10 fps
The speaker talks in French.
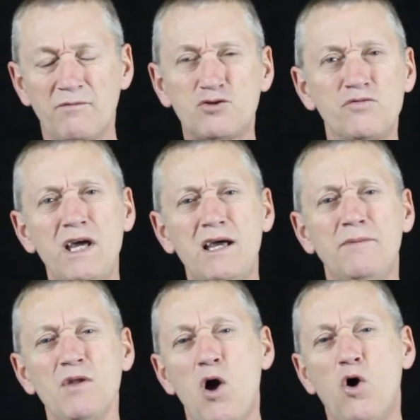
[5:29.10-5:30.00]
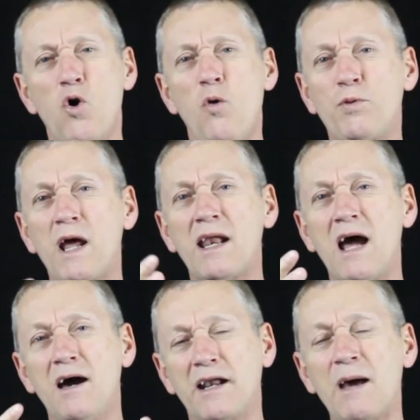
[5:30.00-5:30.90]
vous souvenez, on, pourrait
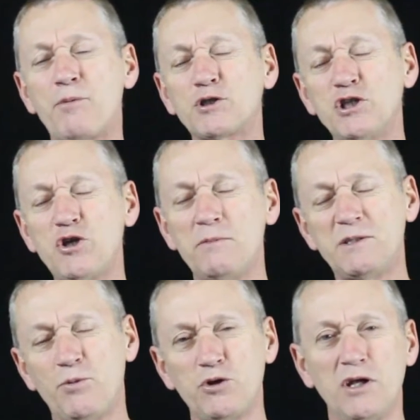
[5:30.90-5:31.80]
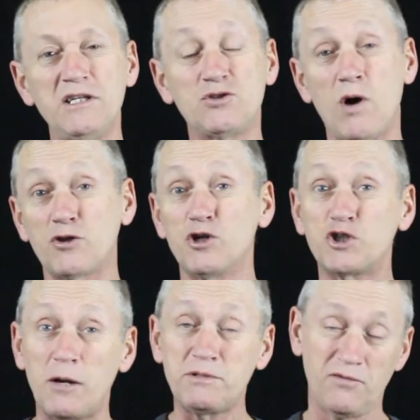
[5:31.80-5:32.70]
rapprocher ça un petit peu de l'histoire de
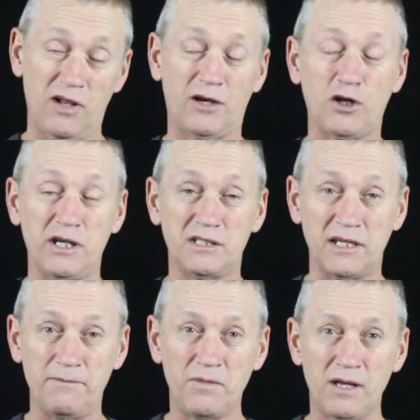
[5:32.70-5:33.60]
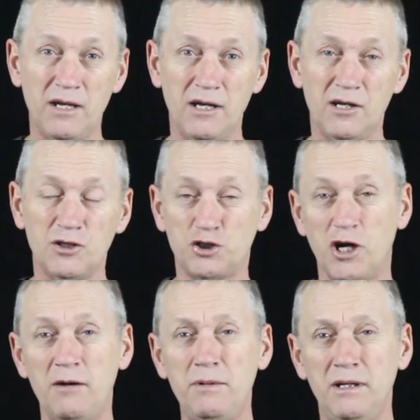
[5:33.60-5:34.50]
Job, si vous la connaissez.
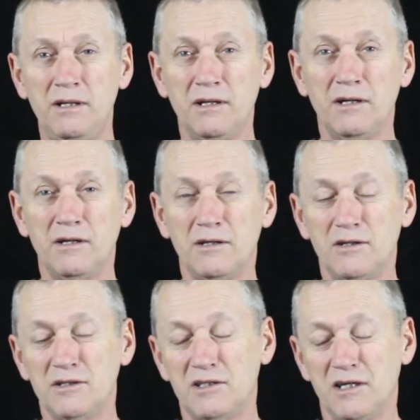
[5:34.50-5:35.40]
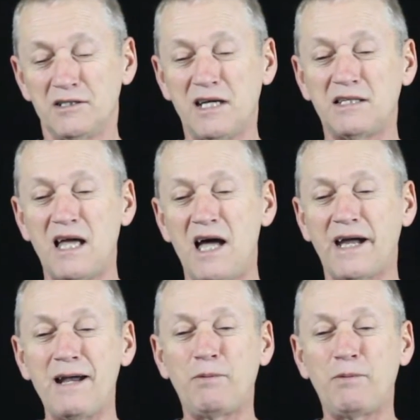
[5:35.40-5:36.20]
Job, Satan